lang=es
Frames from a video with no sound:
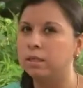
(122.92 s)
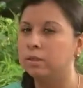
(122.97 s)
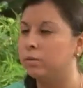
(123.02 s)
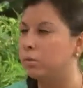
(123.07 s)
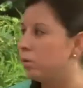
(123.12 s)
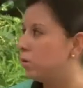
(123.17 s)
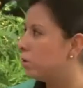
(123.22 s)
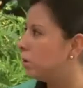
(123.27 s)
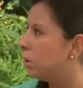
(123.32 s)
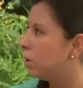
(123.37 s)
que
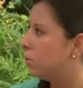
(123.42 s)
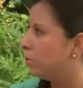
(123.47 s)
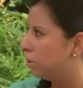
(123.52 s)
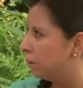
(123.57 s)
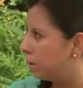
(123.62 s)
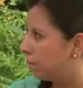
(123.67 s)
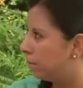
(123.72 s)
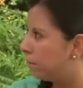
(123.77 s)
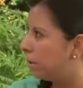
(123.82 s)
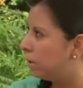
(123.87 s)
son los
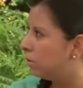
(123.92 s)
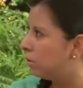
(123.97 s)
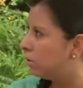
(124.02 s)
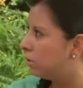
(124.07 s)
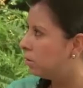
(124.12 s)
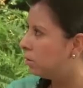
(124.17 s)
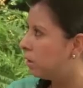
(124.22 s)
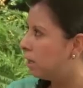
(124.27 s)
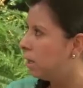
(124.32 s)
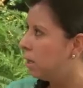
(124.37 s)

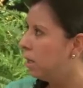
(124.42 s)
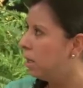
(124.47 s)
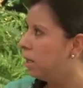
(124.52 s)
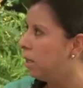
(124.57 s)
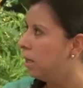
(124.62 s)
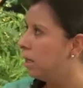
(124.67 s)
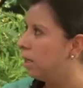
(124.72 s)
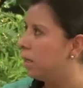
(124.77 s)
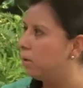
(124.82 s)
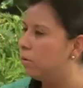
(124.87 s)
ayuntamientos
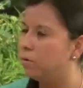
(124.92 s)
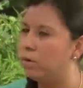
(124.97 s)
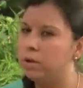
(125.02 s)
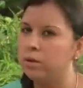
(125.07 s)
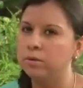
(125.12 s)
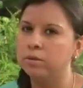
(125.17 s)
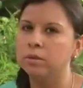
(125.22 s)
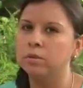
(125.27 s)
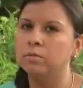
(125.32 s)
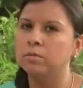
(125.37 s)
eh, con
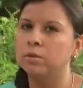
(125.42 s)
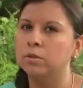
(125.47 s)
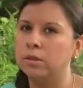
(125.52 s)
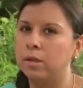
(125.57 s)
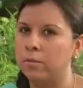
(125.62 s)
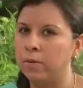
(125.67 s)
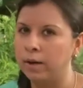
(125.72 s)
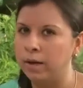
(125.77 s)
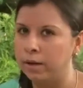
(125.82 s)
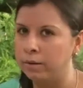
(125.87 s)
ellos hemos
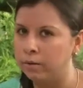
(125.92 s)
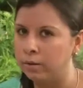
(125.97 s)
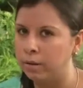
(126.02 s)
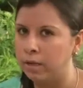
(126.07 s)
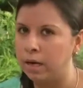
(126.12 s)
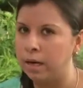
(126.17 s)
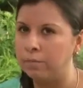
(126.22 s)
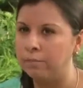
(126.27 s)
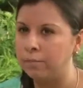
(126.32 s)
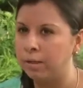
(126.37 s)
trabajado
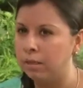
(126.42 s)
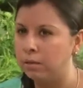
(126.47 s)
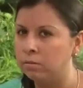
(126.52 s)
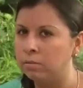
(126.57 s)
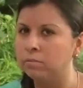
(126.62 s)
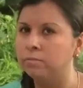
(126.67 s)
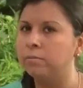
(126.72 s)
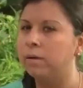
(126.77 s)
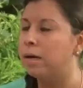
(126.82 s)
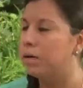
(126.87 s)
de la
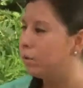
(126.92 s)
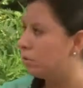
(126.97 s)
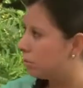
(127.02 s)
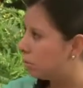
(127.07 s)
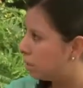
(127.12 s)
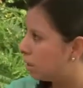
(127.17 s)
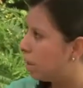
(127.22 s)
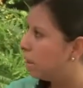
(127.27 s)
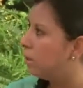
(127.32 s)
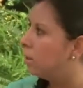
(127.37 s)
mano,
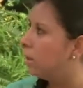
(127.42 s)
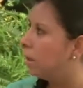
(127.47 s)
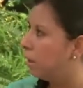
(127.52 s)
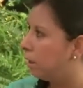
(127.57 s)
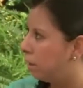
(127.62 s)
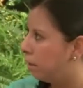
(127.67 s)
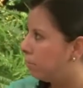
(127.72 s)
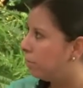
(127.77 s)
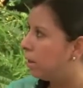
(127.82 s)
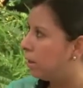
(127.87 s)
varios han
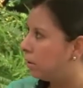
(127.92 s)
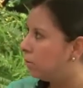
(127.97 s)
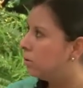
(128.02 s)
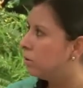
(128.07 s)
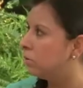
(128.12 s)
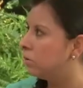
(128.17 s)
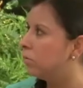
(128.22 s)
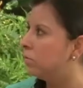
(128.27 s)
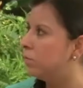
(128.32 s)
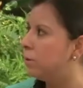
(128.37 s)

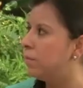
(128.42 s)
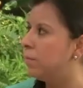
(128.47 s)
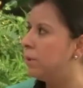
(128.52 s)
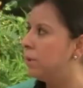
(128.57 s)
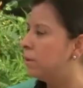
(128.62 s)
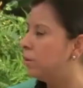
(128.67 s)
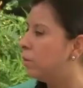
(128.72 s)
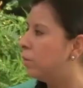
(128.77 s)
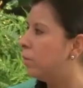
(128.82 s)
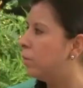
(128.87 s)
elevado el
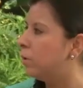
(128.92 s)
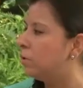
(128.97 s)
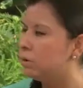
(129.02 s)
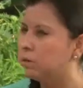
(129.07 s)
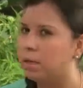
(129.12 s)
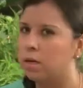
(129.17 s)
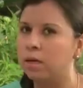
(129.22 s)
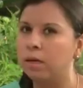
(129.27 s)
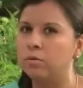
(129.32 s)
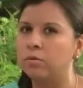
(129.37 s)
cumplimiento, pero
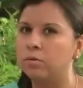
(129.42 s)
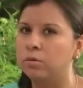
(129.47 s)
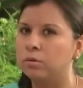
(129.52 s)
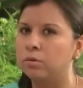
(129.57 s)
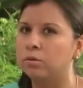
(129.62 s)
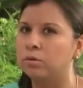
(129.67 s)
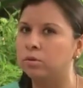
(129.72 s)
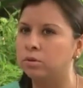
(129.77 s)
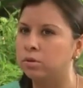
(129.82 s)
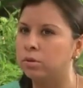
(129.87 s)
sí hay
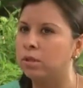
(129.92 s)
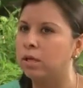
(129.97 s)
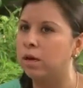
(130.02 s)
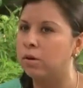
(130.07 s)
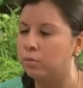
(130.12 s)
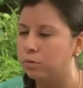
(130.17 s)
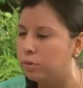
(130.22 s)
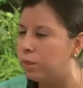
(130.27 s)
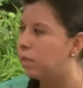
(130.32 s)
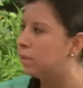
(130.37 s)
algunos otros que
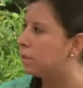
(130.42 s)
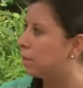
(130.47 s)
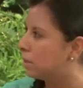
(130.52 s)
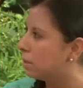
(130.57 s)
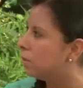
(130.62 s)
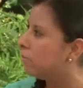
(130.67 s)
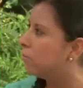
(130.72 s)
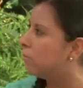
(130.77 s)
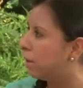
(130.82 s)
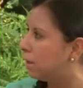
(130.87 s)
aún les
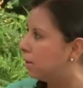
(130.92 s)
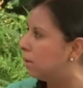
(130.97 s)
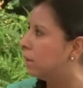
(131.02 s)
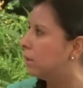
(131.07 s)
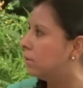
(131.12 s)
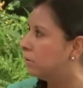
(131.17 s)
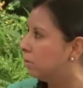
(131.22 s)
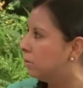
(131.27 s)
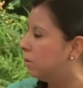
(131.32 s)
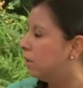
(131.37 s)
hace
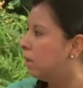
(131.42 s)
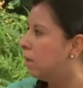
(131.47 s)
falta, ¿no?